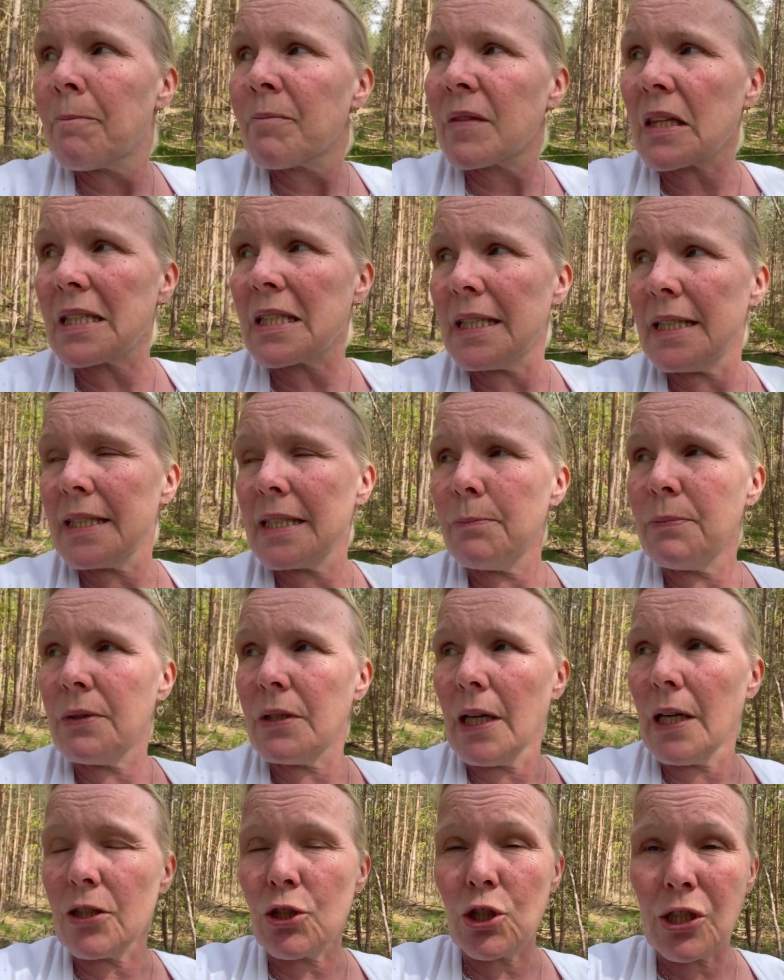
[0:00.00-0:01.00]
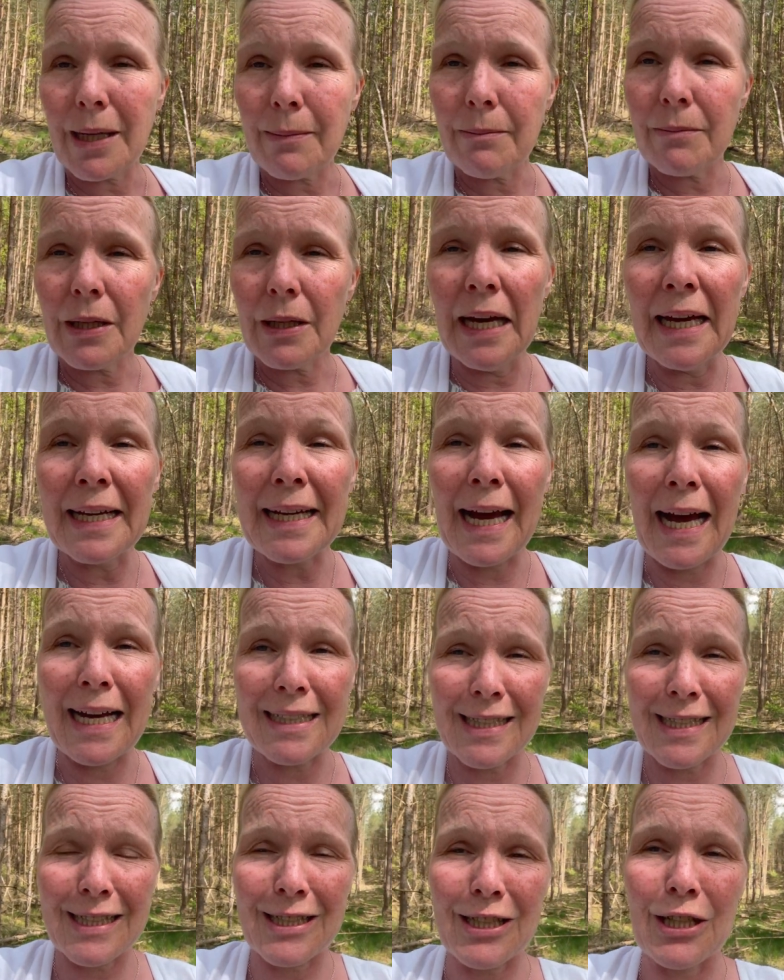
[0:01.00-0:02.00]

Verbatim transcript: Das heißt, ich bin da Stammgast